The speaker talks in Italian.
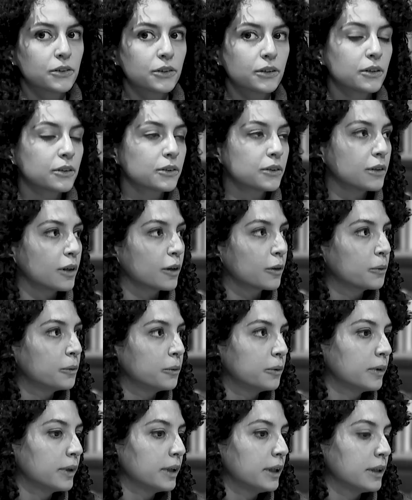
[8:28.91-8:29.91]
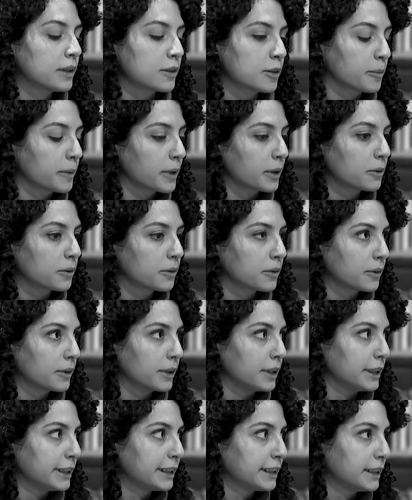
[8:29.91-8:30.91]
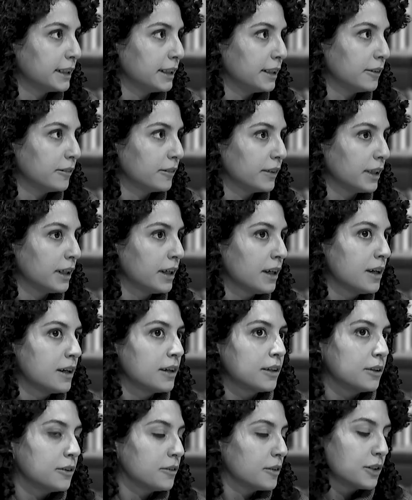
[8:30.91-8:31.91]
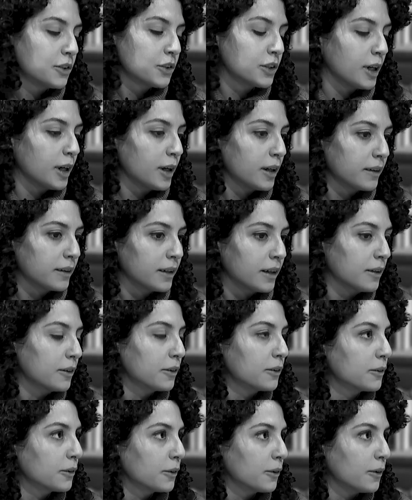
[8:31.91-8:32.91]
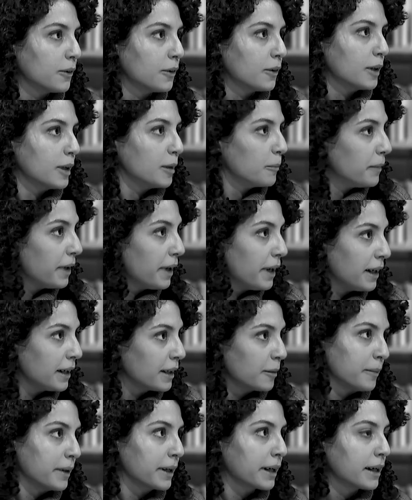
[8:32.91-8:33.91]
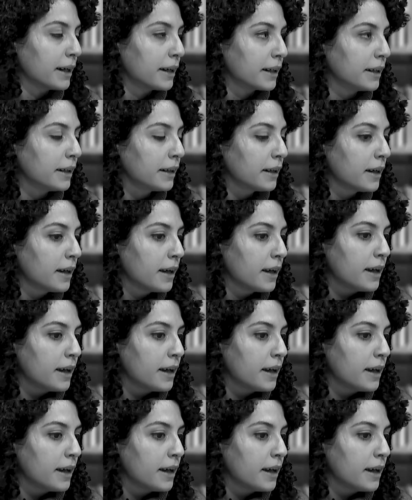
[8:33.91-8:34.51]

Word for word: Ce ne sono alcuni, soprattutto quelli estivi, dove c'è tanto il mare magari,